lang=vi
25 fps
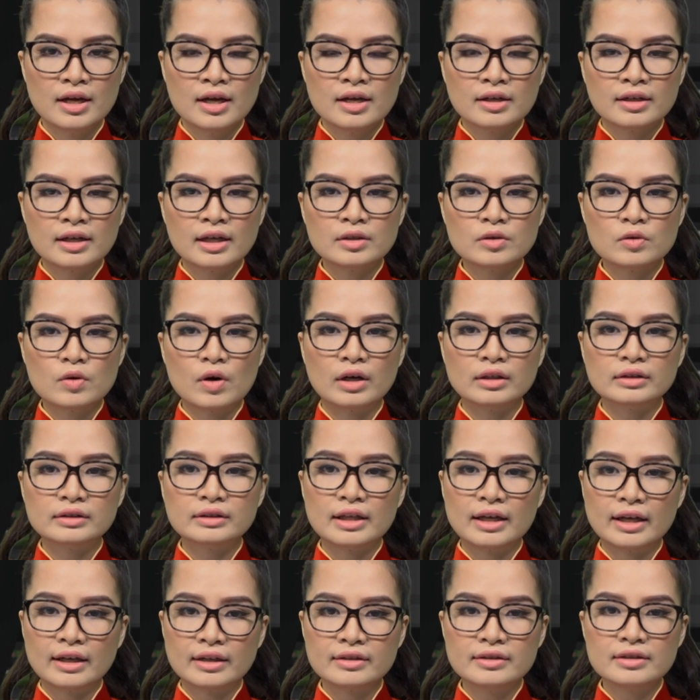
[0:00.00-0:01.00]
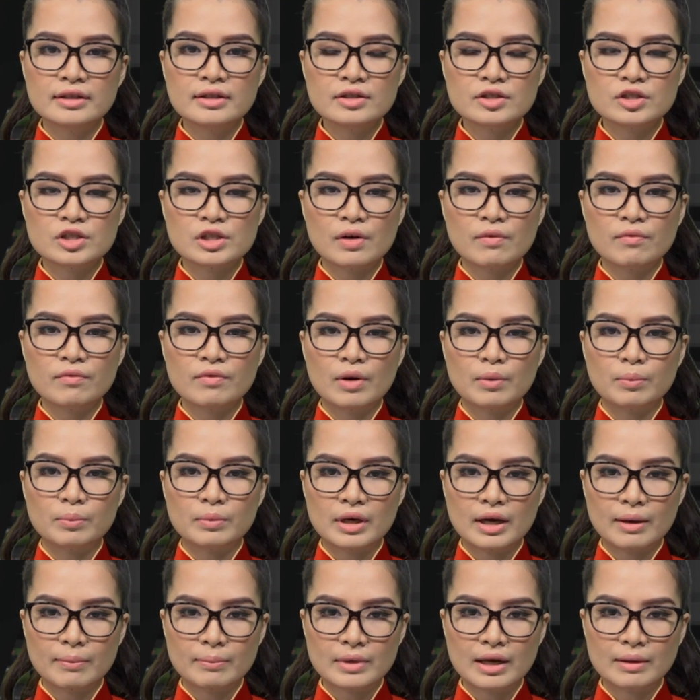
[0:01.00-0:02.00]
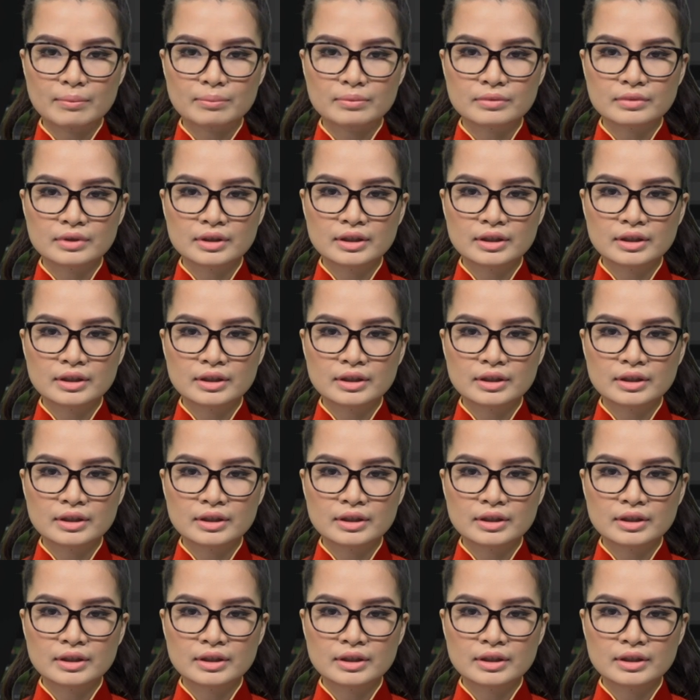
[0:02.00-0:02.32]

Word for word: kết quả tệ nhất trong vòng 5 năm.